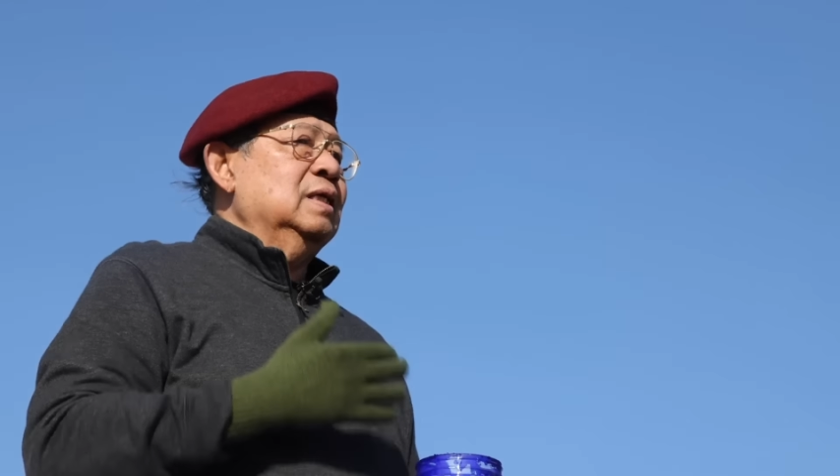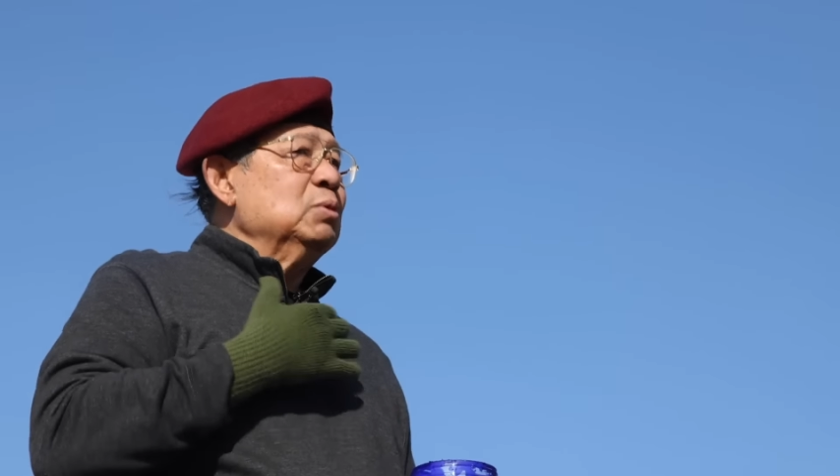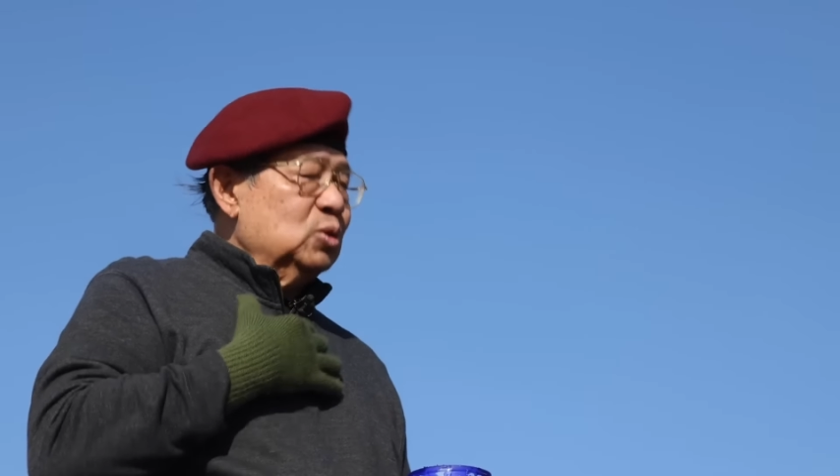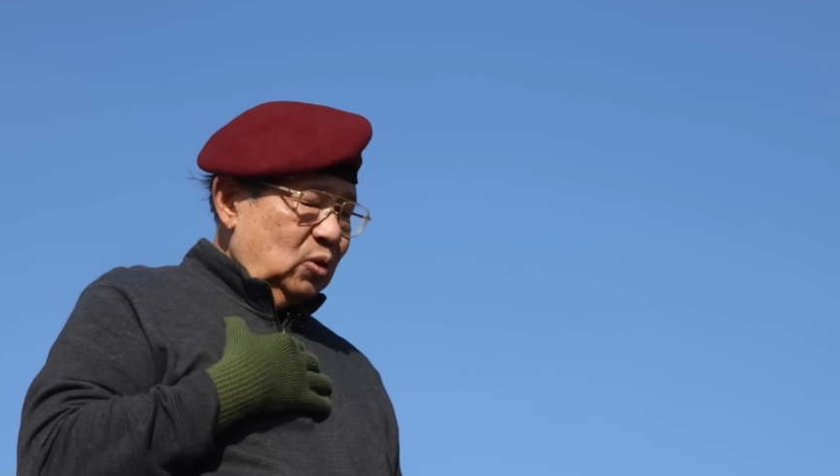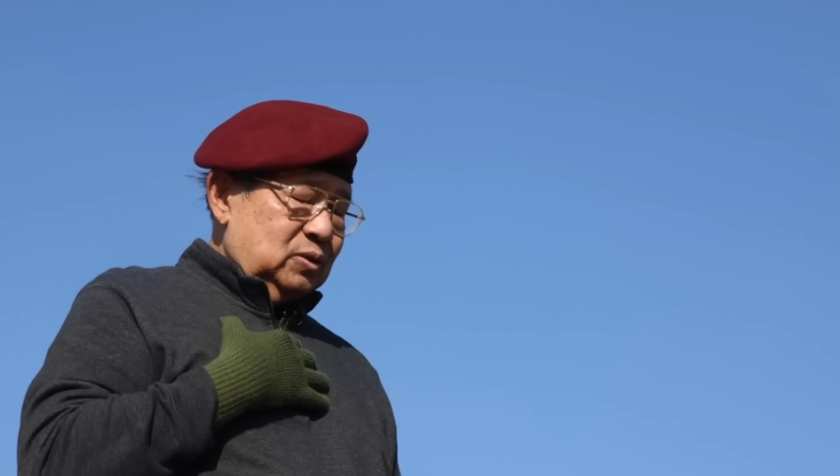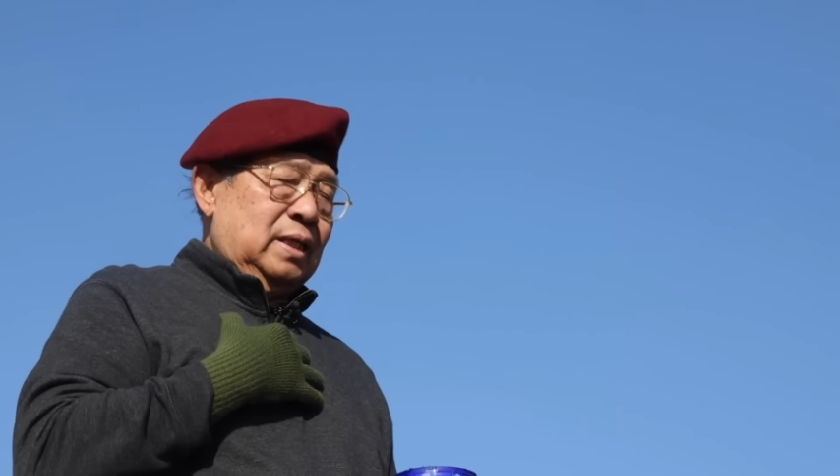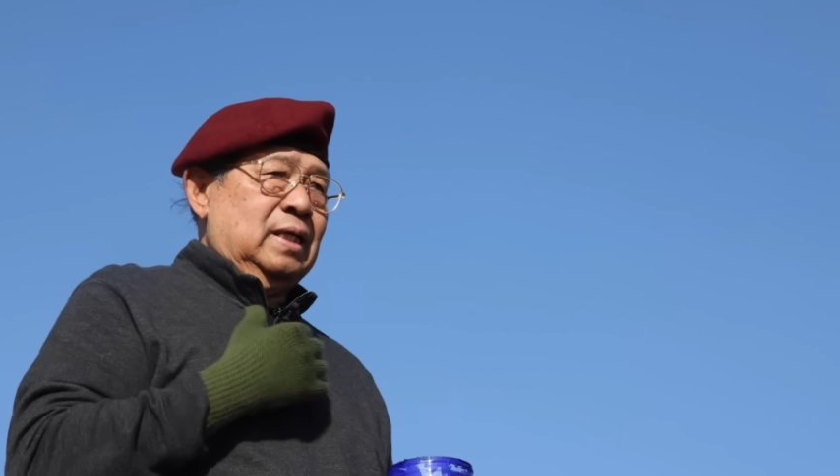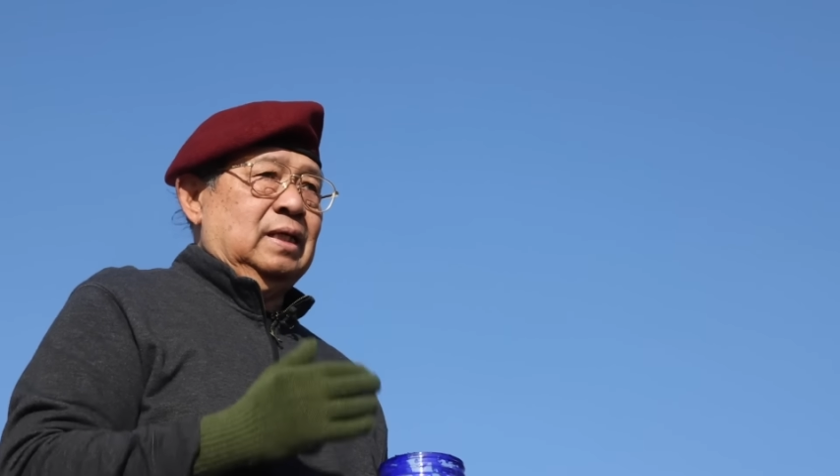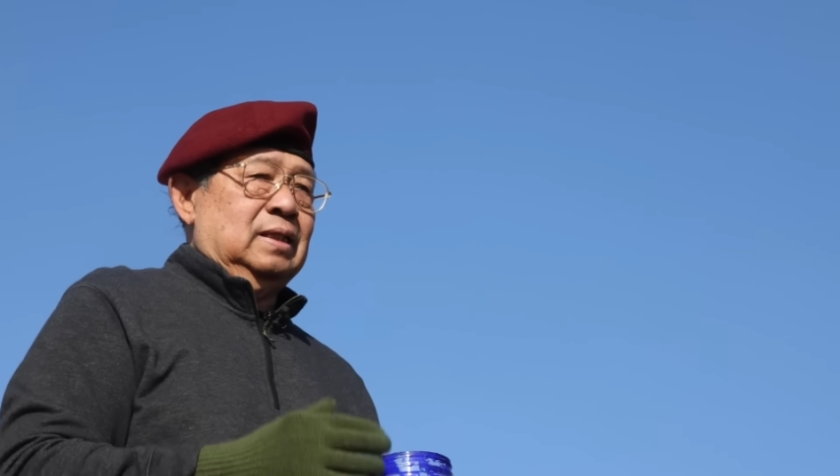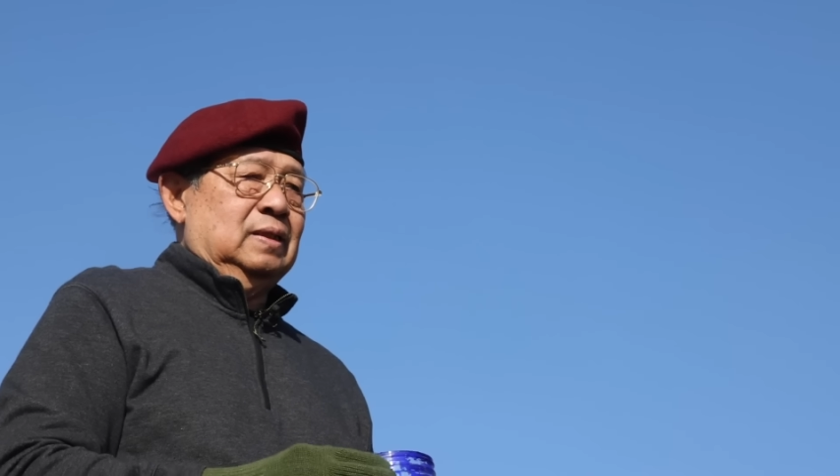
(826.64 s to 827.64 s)
Ini menurut
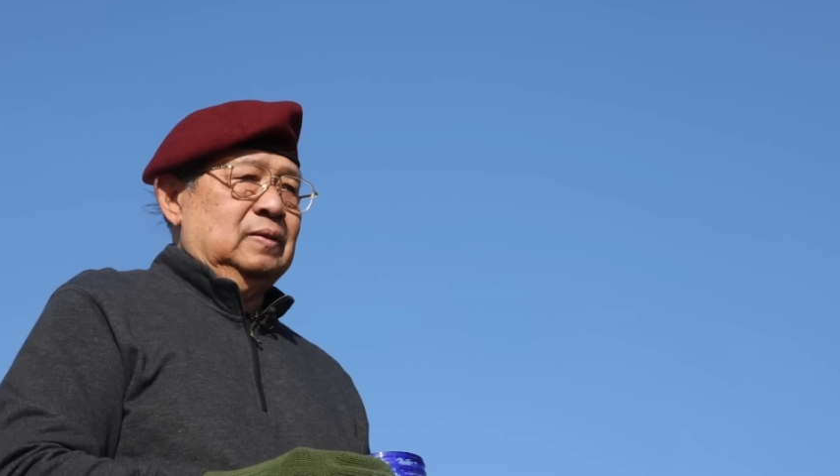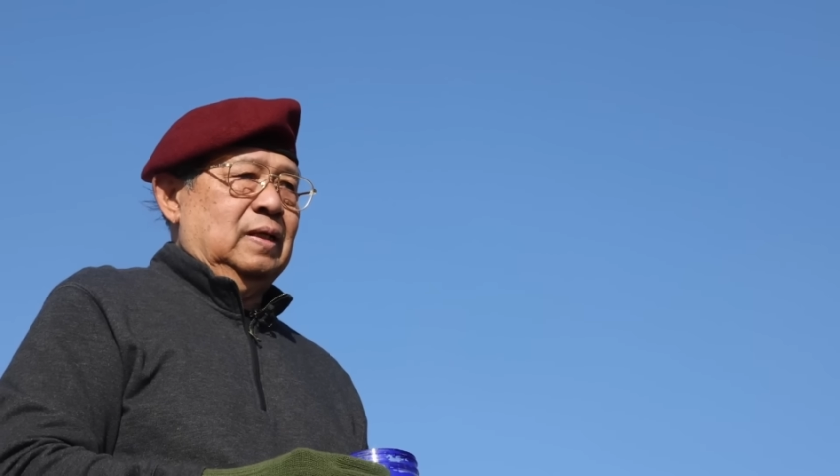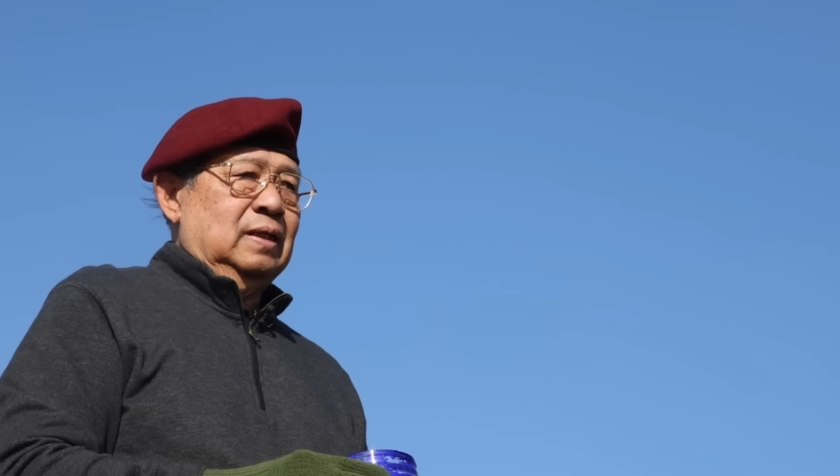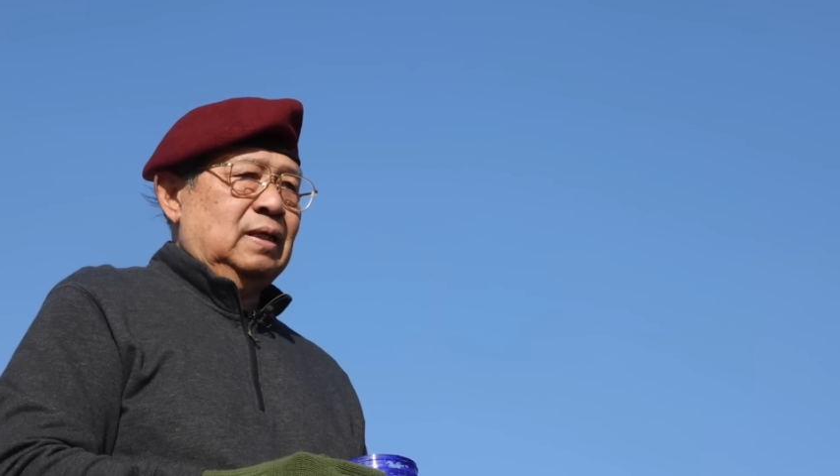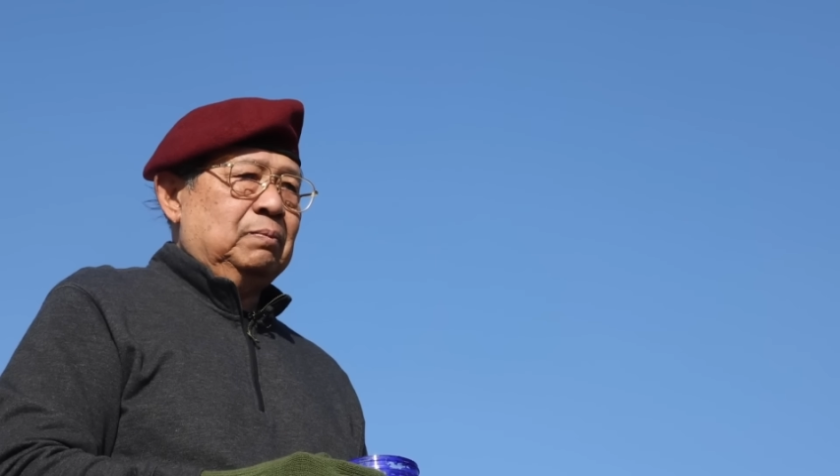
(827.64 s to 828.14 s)
saya gitu ya.